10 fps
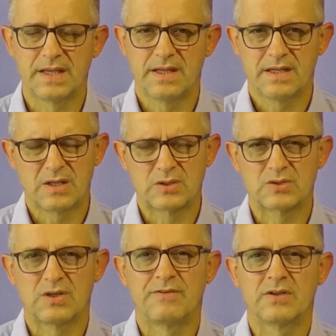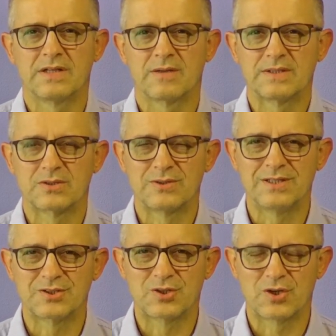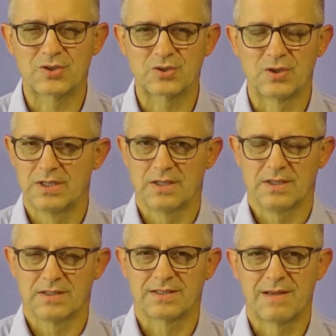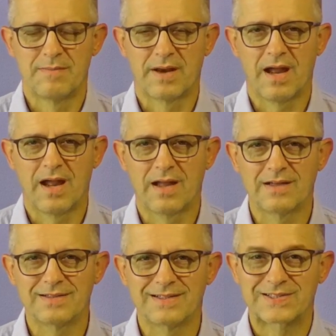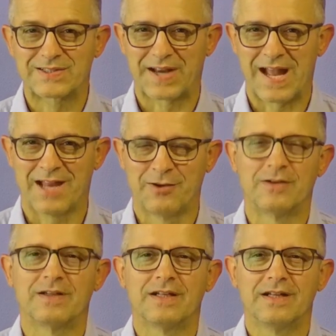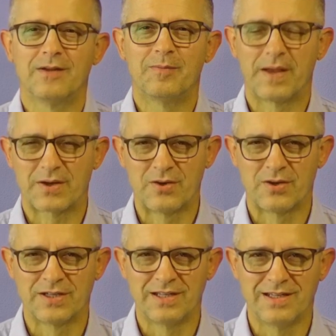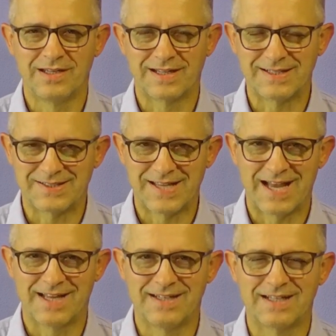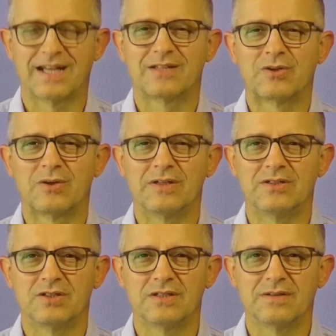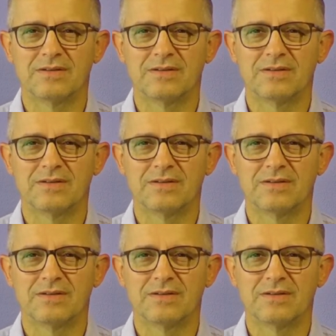Lo so, a volte questo discorso sembra strano per noi cristiani cattolici.